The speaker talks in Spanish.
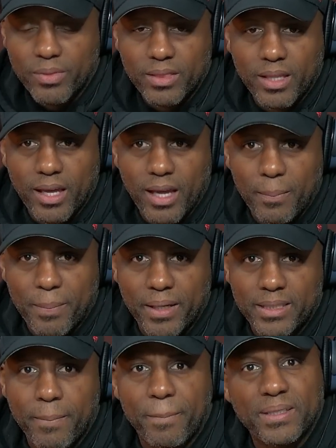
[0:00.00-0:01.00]
de,
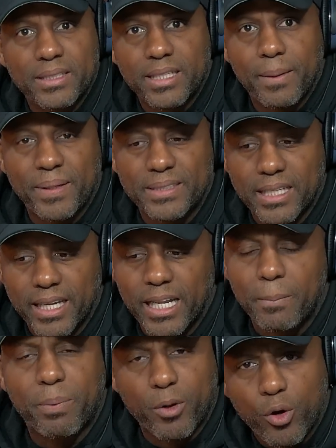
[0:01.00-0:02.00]
pensar en
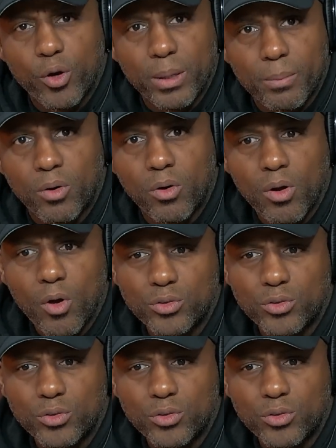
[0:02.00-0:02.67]
el prójimo?